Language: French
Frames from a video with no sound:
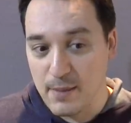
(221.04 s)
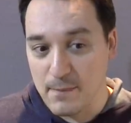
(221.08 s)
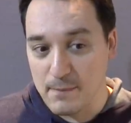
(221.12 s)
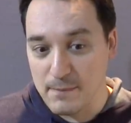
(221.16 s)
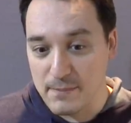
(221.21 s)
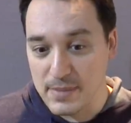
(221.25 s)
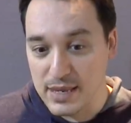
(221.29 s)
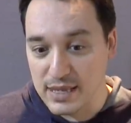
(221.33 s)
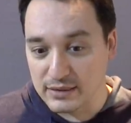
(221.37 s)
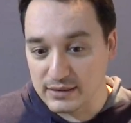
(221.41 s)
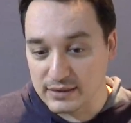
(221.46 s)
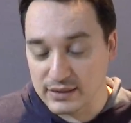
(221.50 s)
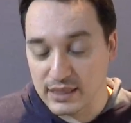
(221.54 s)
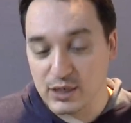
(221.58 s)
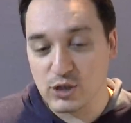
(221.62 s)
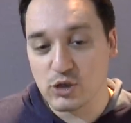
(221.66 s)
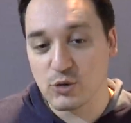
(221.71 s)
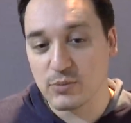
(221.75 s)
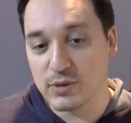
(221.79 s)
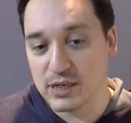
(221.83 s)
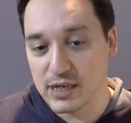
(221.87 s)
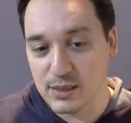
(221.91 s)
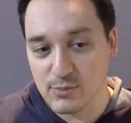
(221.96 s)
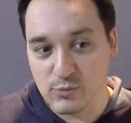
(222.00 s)
mais dès que
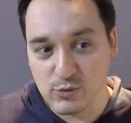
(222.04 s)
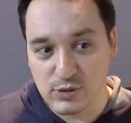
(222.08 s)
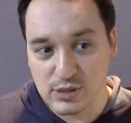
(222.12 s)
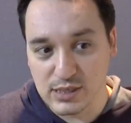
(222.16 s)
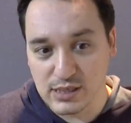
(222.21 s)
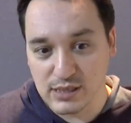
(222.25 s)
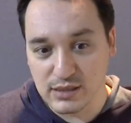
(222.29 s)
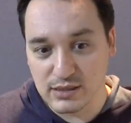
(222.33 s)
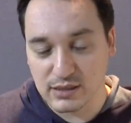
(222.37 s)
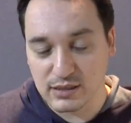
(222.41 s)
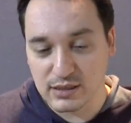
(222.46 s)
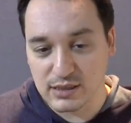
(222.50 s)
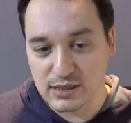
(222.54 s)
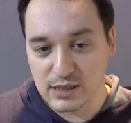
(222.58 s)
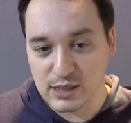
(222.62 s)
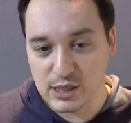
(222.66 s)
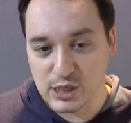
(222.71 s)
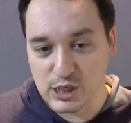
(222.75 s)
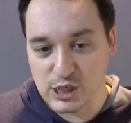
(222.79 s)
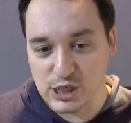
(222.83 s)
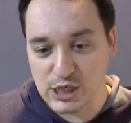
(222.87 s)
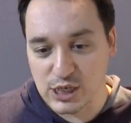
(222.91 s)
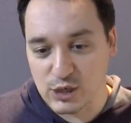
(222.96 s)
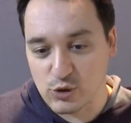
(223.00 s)
je mets de la musique,
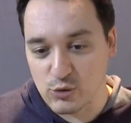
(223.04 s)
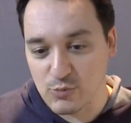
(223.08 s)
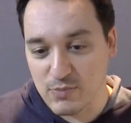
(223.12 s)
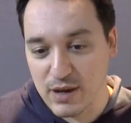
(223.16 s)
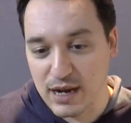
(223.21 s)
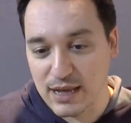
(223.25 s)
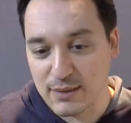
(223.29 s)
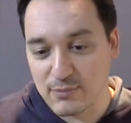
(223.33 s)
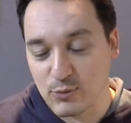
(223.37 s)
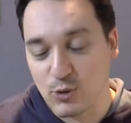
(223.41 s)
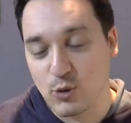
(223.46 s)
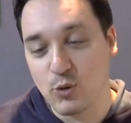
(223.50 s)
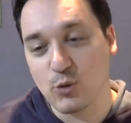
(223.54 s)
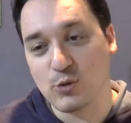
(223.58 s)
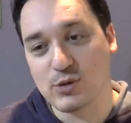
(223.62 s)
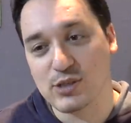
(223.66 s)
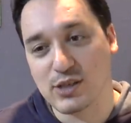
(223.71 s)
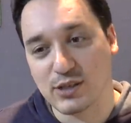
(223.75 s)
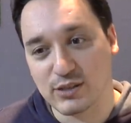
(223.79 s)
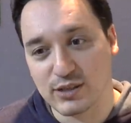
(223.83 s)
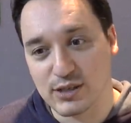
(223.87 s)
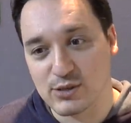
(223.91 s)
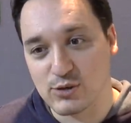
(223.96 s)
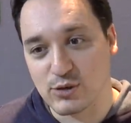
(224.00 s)
j'ai du mal à me
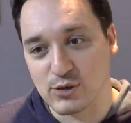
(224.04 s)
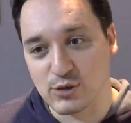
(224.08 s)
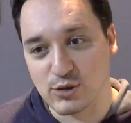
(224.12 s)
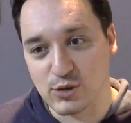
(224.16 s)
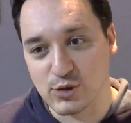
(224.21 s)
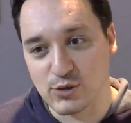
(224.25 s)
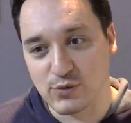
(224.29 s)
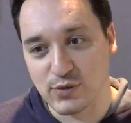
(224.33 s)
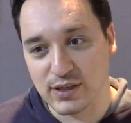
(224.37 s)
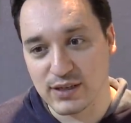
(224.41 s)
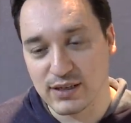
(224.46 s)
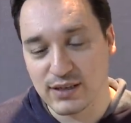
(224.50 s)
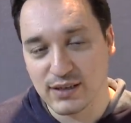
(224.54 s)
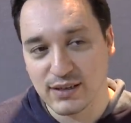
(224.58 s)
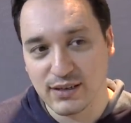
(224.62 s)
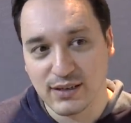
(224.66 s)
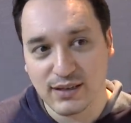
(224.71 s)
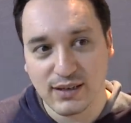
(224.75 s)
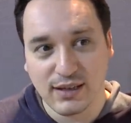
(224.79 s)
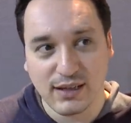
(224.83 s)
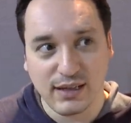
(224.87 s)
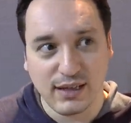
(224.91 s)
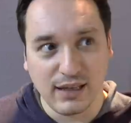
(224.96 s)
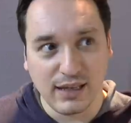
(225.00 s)
concentrer sur ce que je fais
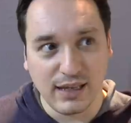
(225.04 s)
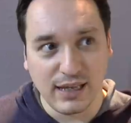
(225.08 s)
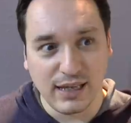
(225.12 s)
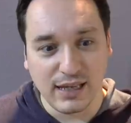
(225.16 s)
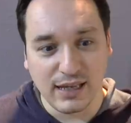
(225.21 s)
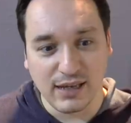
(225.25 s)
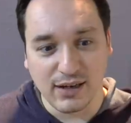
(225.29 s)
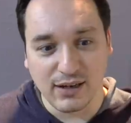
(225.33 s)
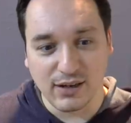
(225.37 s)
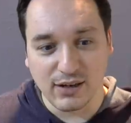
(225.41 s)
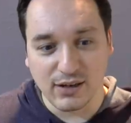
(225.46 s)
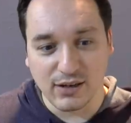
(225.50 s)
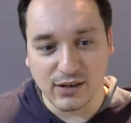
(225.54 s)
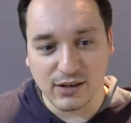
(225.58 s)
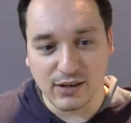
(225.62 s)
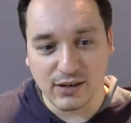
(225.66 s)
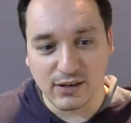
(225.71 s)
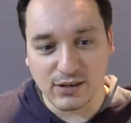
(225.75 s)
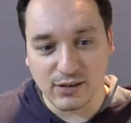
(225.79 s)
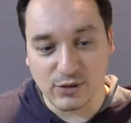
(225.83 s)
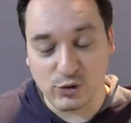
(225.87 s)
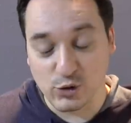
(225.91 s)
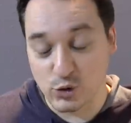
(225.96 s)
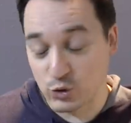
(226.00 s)
et
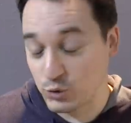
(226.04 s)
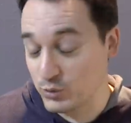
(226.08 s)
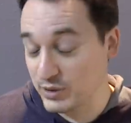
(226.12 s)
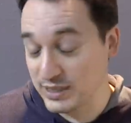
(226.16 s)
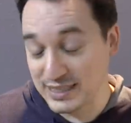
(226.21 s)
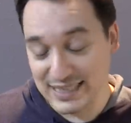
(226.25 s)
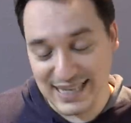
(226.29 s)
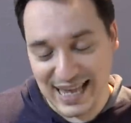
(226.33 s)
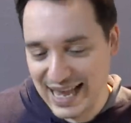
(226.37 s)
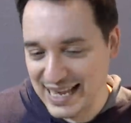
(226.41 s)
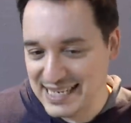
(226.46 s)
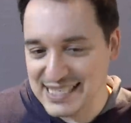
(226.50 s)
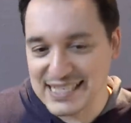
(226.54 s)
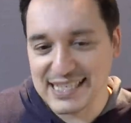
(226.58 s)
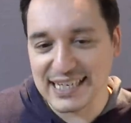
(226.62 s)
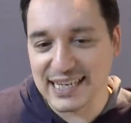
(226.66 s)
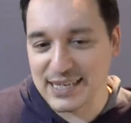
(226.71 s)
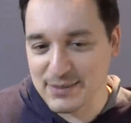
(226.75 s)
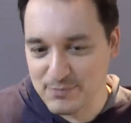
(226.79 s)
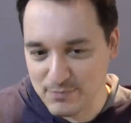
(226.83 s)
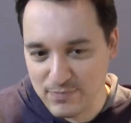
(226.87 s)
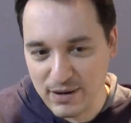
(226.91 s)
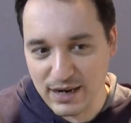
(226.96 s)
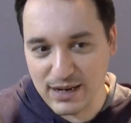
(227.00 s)
euh, je suis
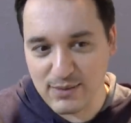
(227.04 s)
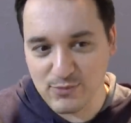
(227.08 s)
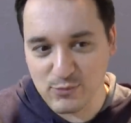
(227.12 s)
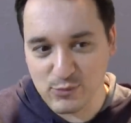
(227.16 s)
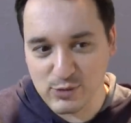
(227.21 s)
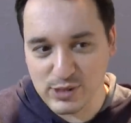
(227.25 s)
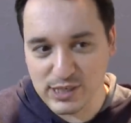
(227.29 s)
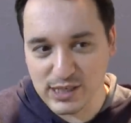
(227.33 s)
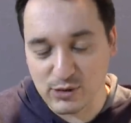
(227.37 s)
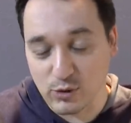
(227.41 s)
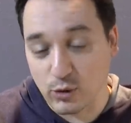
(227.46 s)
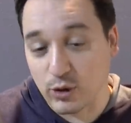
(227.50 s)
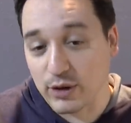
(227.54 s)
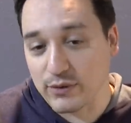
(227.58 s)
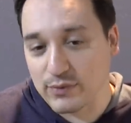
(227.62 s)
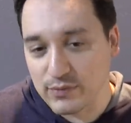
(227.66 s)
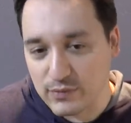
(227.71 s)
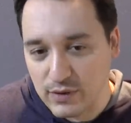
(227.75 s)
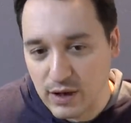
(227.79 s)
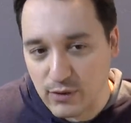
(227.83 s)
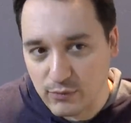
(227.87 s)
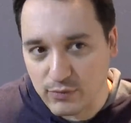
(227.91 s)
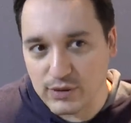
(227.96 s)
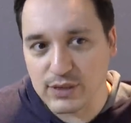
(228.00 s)
attiré par la musique. Donc
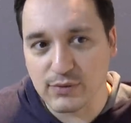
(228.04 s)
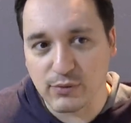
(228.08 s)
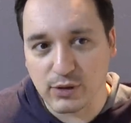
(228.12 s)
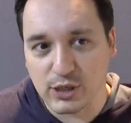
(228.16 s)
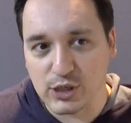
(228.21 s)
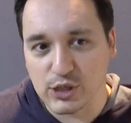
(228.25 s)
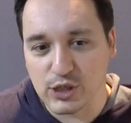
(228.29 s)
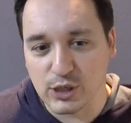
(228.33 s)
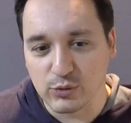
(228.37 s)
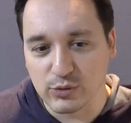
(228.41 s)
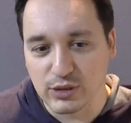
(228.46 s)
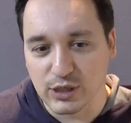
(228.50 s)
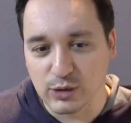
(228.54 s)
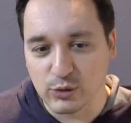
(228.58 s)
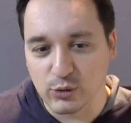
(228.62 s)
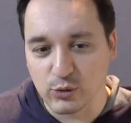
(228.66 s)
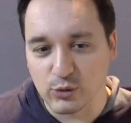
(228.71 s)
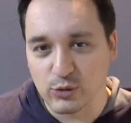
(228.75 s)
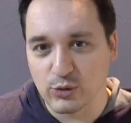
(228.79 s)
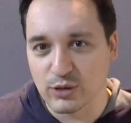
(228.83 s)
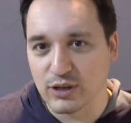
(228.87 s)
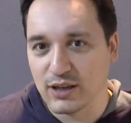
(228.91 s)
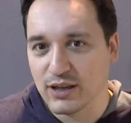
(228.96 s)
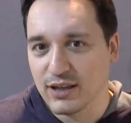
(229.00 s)
en fait, il faudrait que j'écoute des
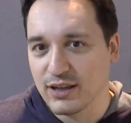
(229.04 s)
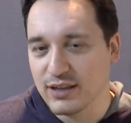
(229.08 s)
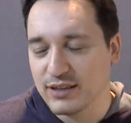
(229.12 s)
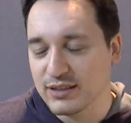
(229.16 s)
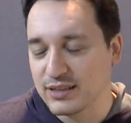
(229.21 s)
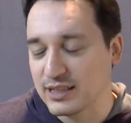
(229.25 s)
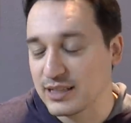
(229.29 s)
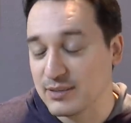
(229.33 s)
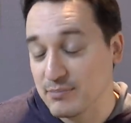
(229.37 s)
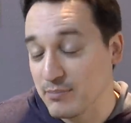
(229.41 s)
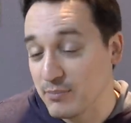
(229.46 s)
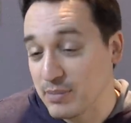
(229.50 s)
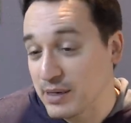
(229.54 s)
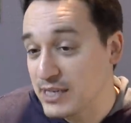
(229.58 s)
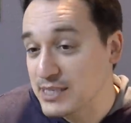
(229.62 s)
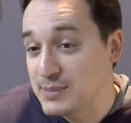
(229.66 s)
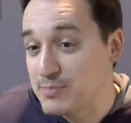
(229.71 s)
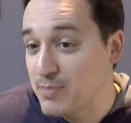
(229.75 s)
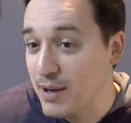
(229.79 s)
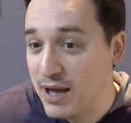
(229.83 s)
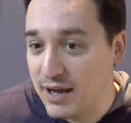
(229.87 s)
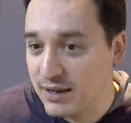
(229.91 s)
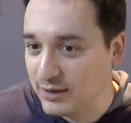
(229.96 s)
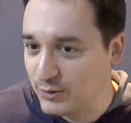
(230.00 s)
trucs qui me plaisent
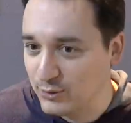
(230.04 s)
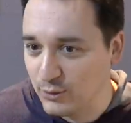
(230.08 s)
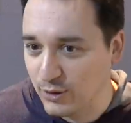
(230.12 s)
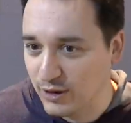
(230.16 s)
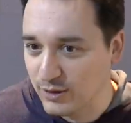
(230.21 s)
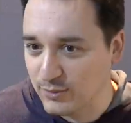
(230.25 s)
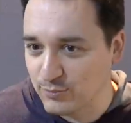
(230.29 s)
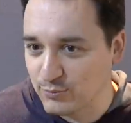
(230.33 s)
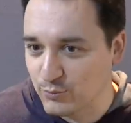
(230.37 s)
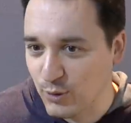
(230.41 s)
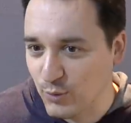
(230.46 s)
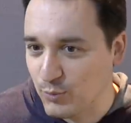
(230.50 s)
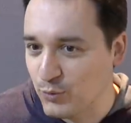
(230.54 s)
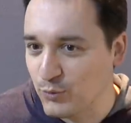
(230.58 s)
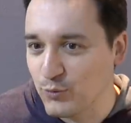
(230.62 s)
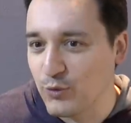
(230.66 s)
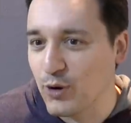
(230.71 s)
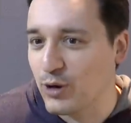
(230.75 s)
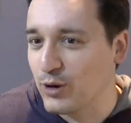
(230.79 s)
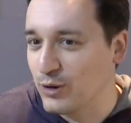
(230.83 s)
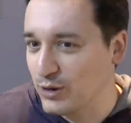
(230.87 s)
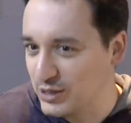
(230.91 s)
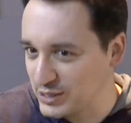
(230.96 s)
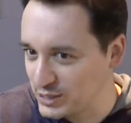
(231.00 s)
pas, quoi, pour
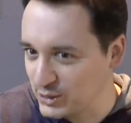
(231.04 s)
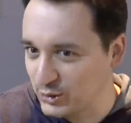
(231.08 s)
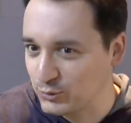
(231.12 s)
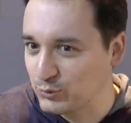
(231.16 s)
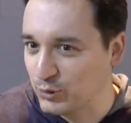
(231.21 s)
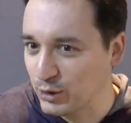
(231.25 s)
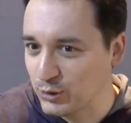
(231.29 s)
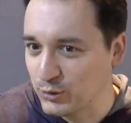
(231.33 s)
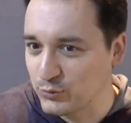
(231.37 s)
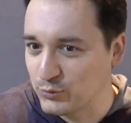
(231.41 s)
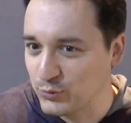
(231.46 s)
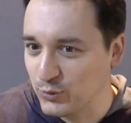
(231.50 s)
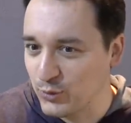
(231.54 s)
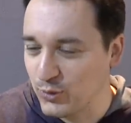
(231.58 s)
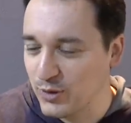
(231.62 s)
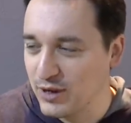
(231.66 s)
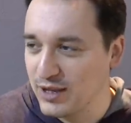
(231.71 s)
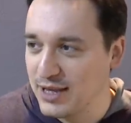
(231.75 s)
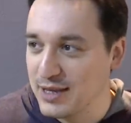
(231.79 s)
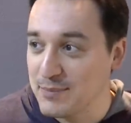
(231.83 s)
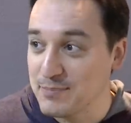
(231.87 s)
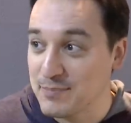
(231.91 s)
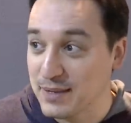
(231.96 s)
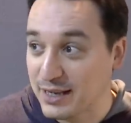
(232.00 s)
pouvoir les laisser en toile de fond.
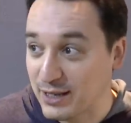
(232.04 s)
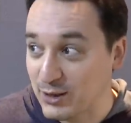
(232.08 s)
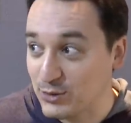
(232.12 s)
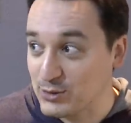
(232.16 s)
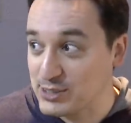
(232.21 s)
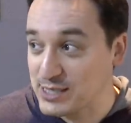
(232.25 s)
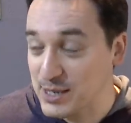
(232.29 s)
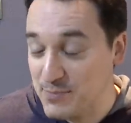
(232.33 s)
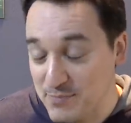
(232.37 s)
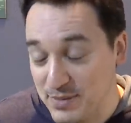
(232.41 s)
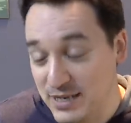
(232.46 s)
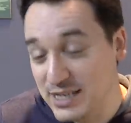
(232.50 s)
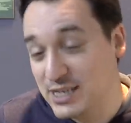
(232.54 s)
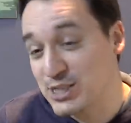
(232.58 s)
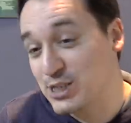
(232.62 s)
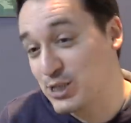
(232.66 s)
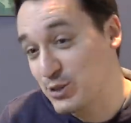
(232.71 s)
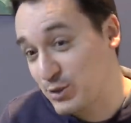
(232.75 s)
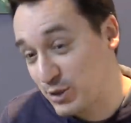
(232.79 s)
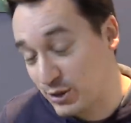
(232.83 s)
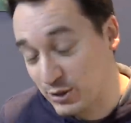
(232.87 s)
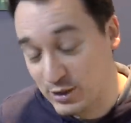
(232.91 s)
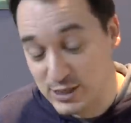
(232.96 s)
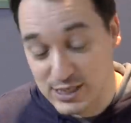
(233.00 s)
Et quand ça me plaît,
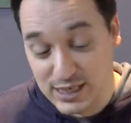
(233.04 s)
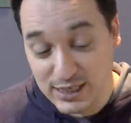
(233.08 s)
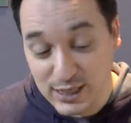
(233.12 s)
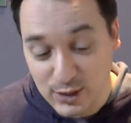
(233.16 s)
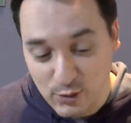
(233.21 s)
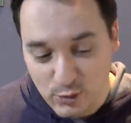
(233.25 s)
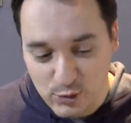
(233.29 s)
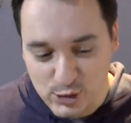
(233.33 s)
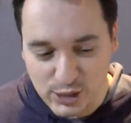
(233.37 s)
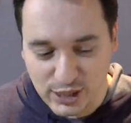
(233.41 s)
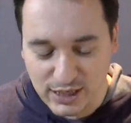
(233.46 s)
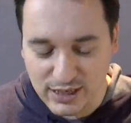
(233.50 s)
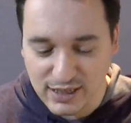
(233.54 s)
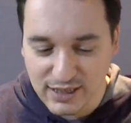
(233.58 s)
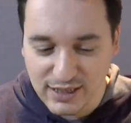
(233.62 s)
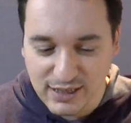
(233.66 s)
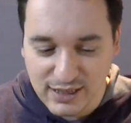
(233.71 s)
j'ai tendance à décrocher.